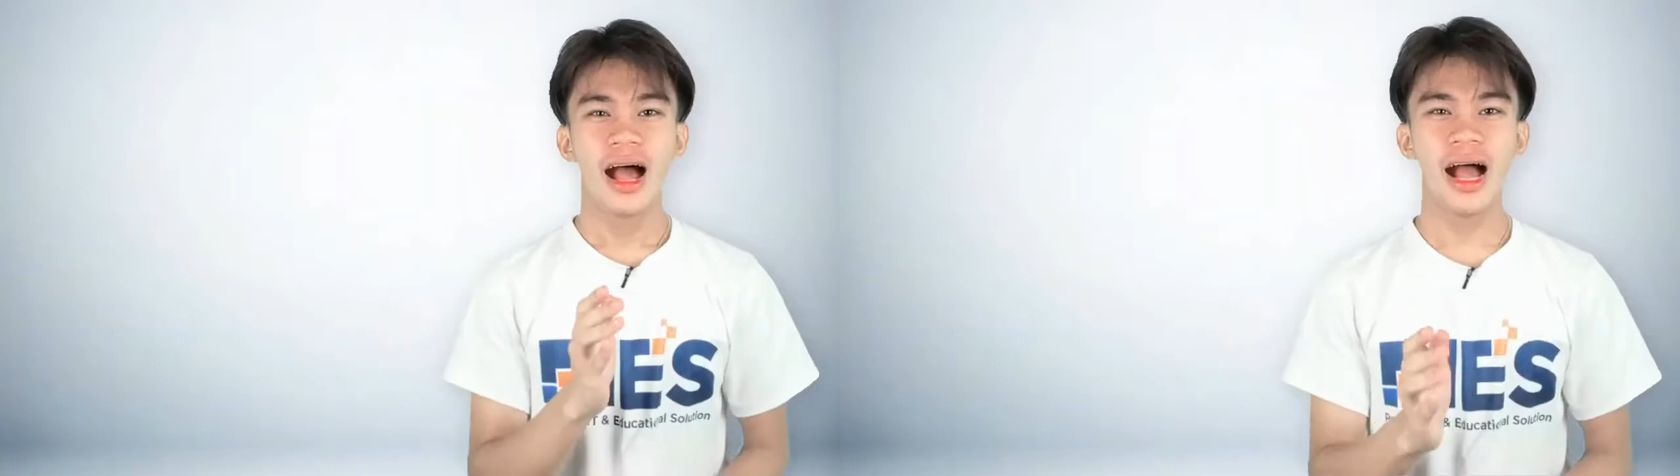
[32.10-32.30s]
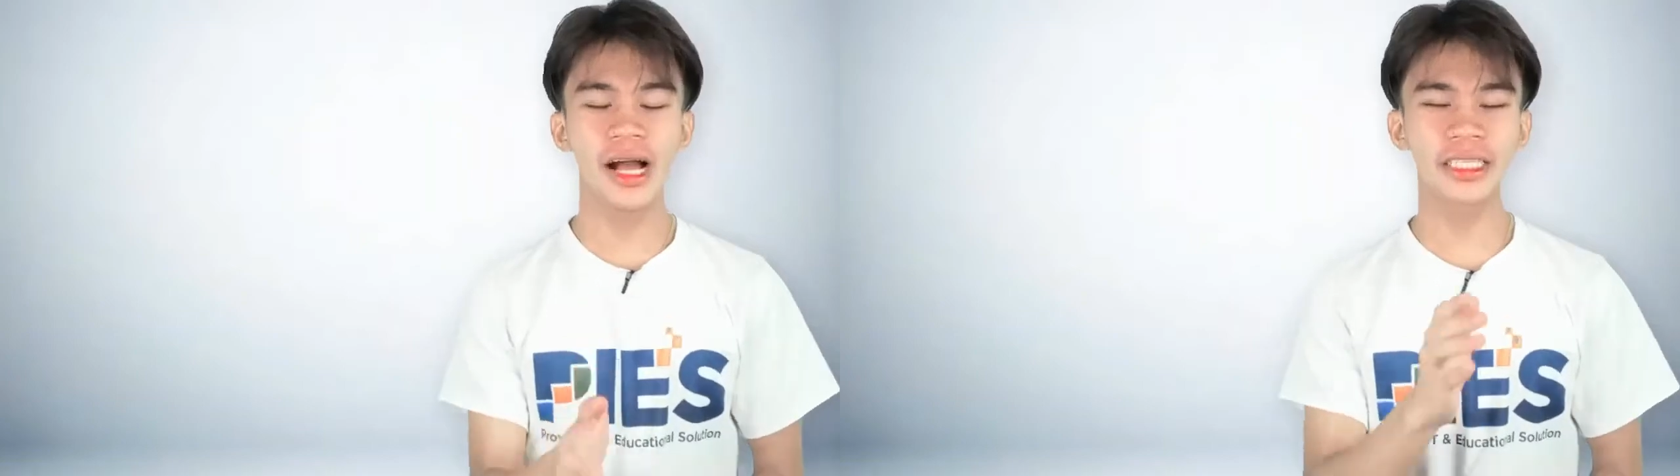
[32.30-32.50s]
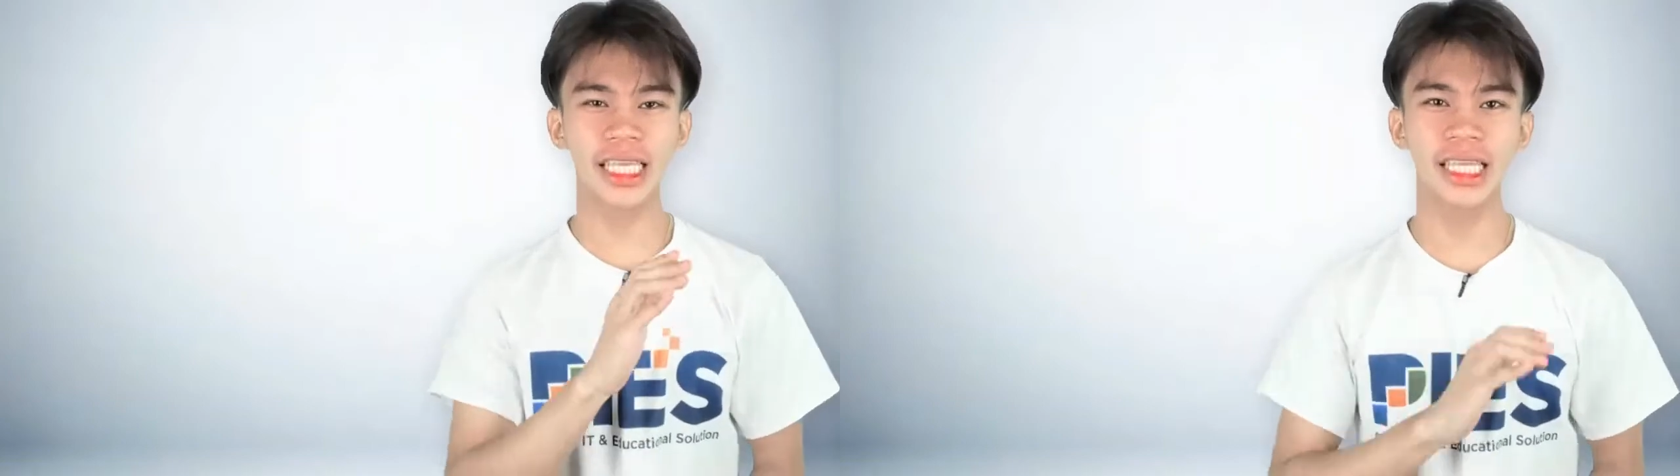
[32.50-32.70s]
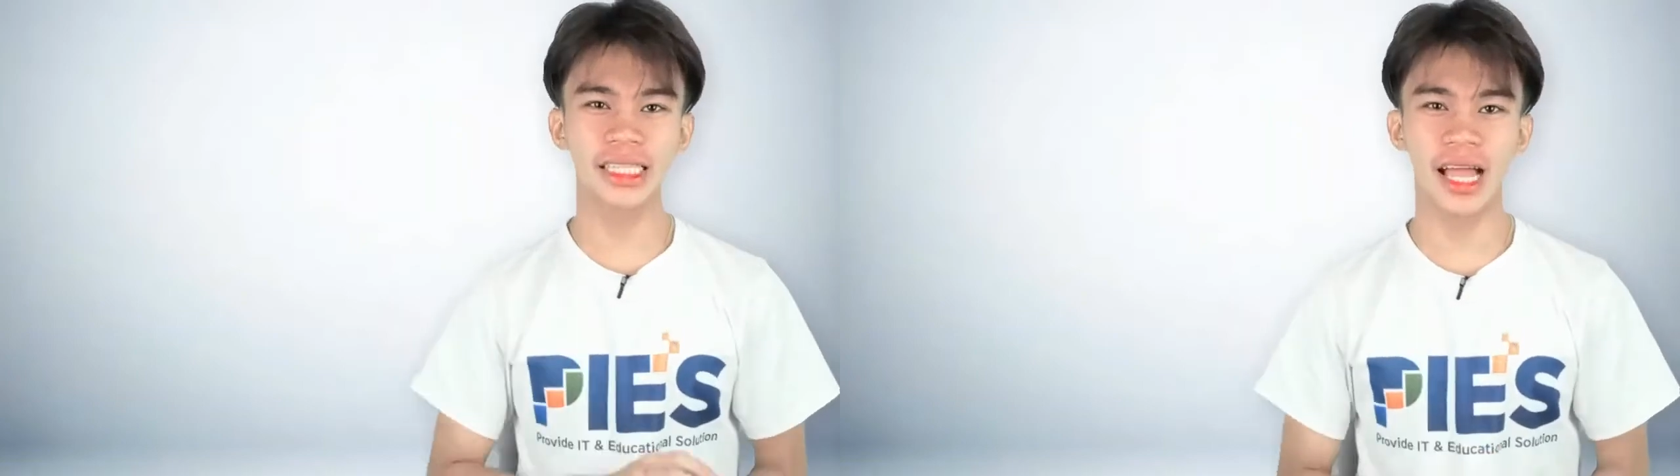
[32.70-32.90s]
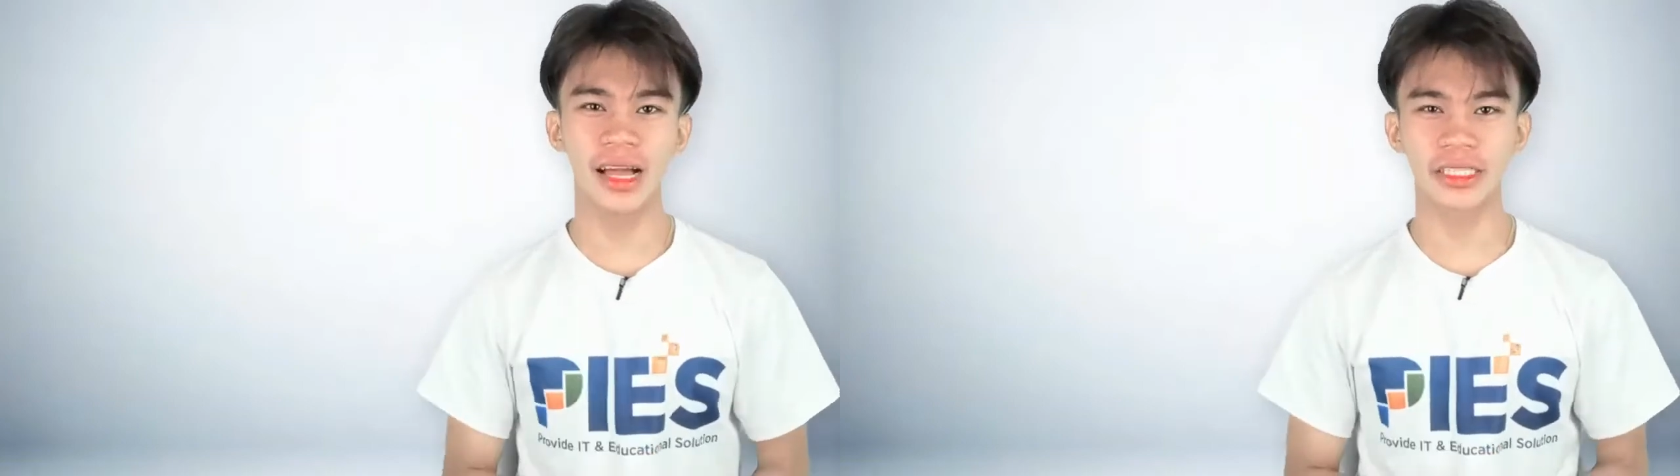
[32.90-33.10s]
Ang
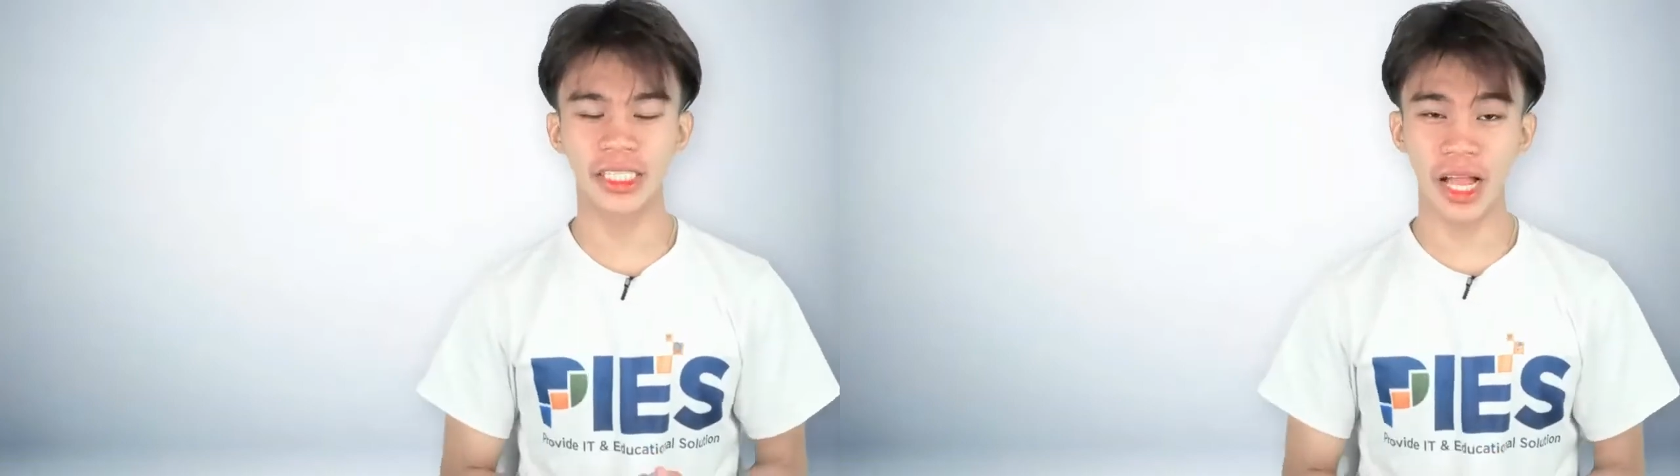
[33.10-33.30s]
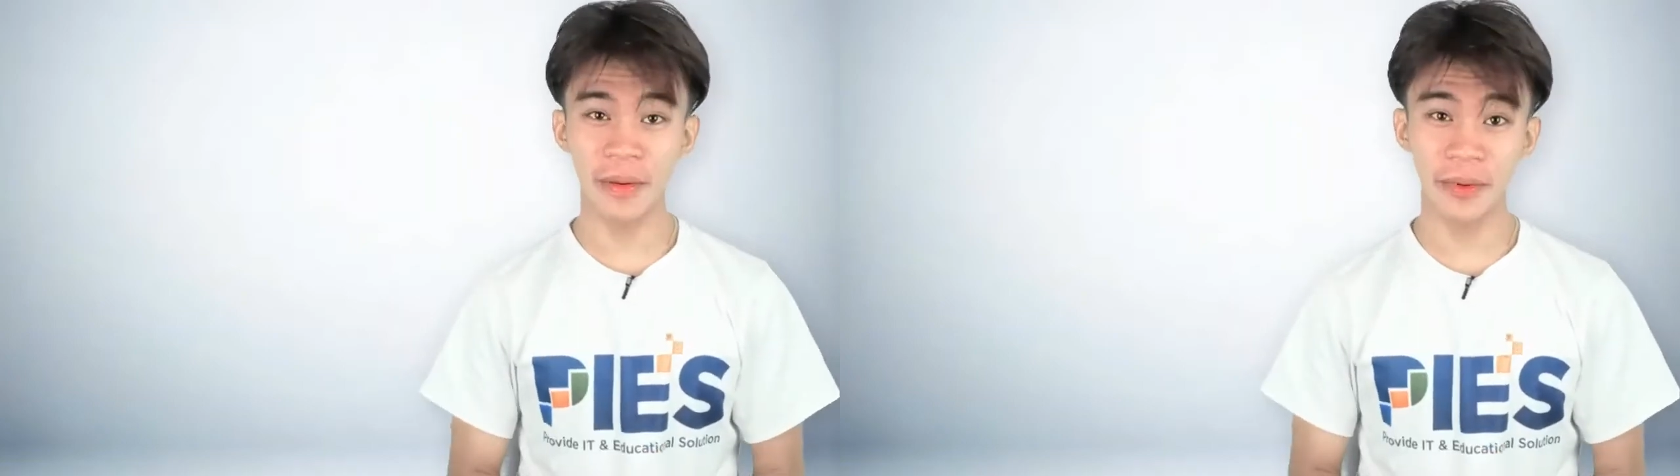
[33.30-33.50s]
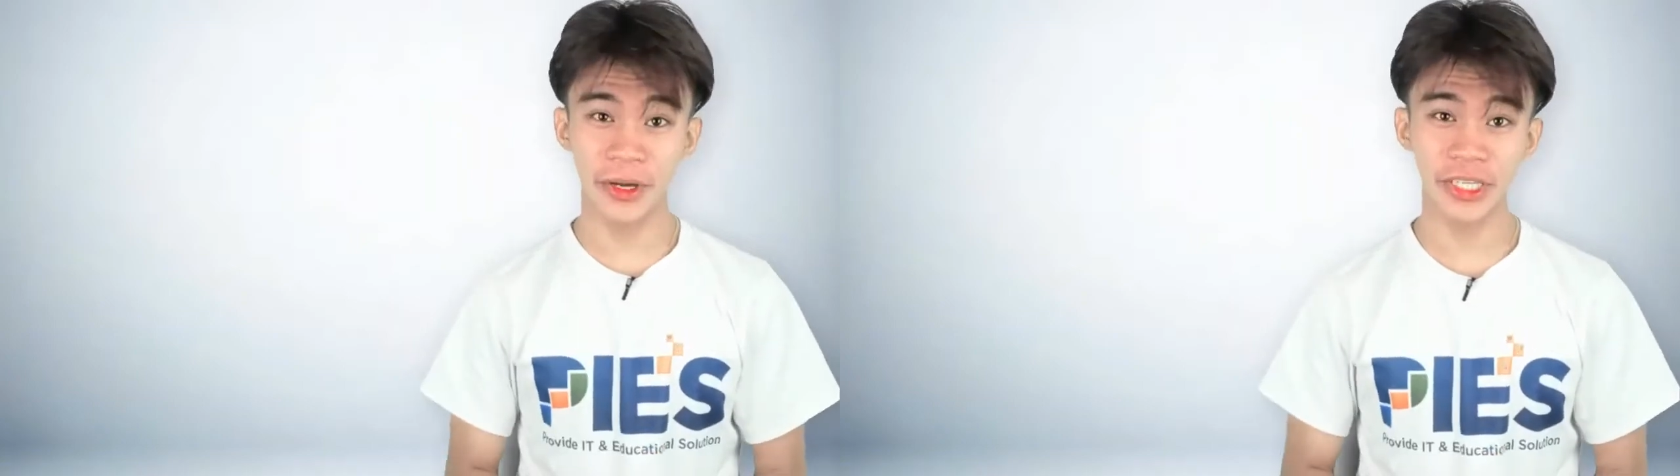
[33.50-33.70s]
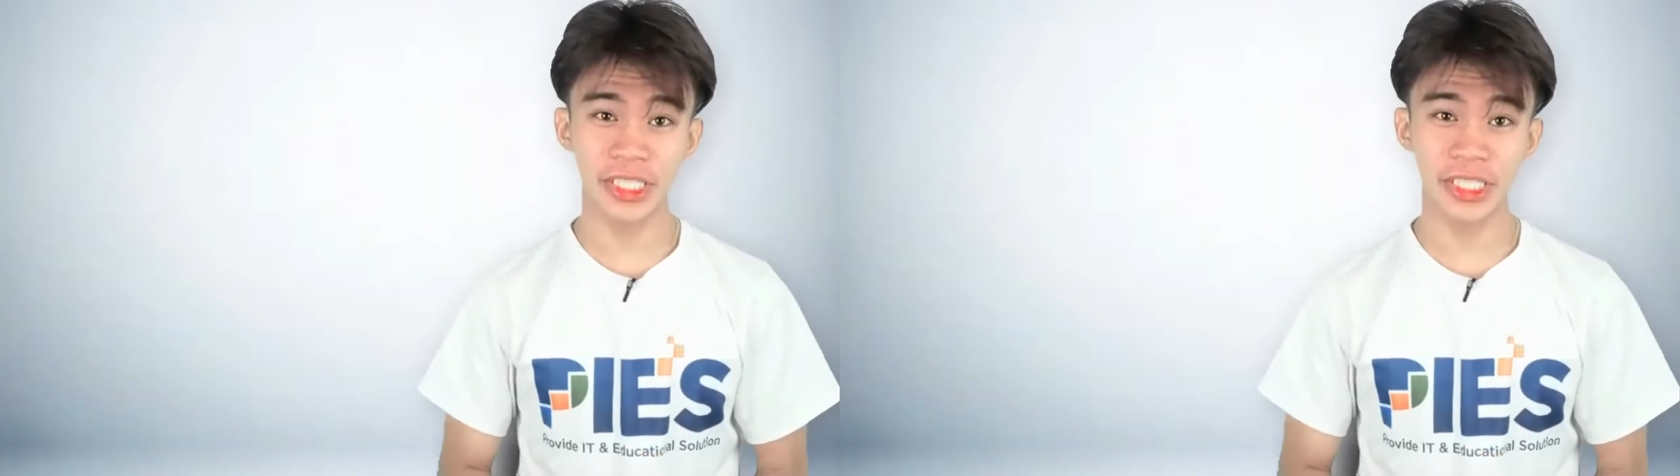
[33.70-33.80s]
salitang stubborn